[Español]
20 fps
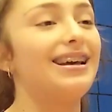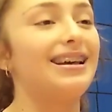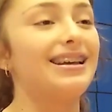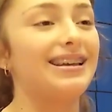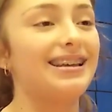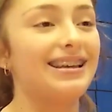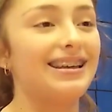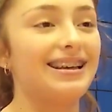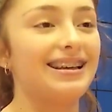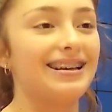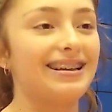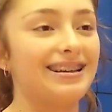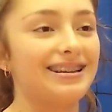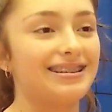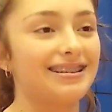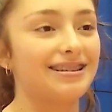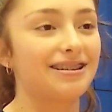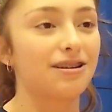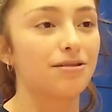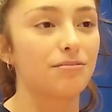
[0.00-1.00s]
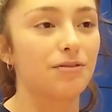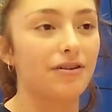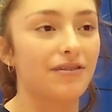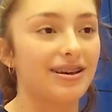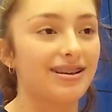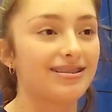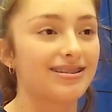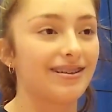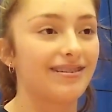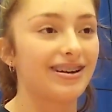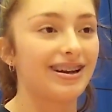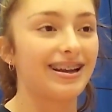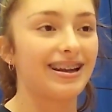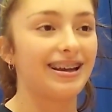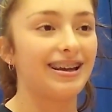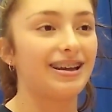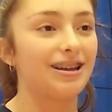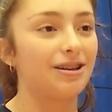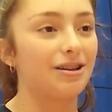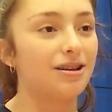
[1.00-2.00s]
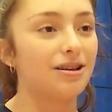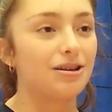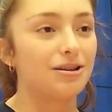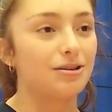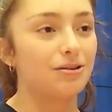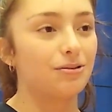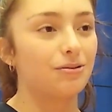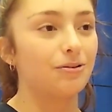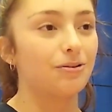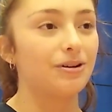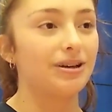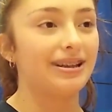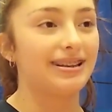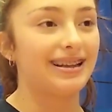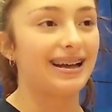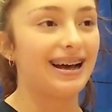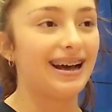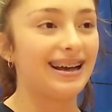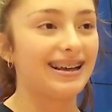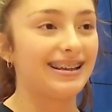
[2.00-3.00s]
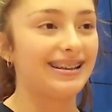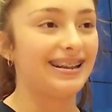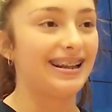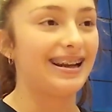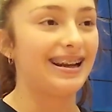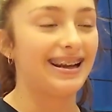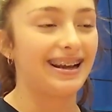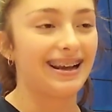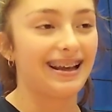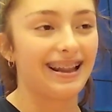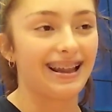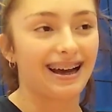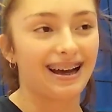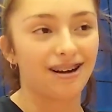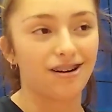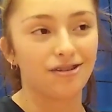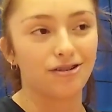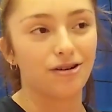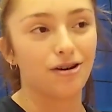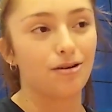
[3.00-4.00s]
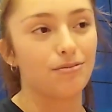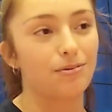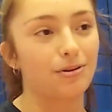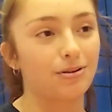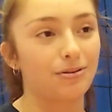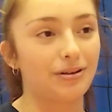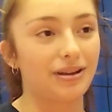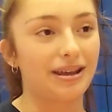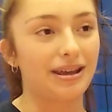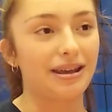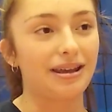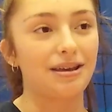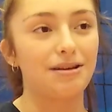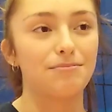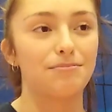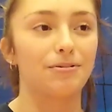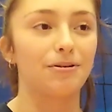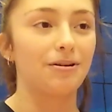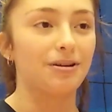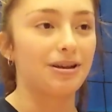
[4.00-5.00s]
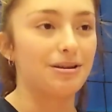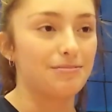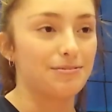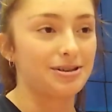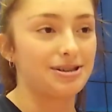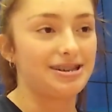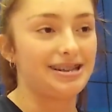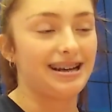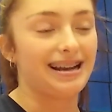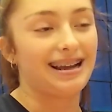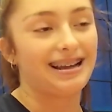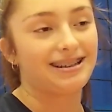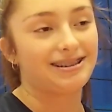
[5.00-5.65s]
y se siente muy bien saber que tú estás y tienes que dejarlo todo por tu equipo y por Chile.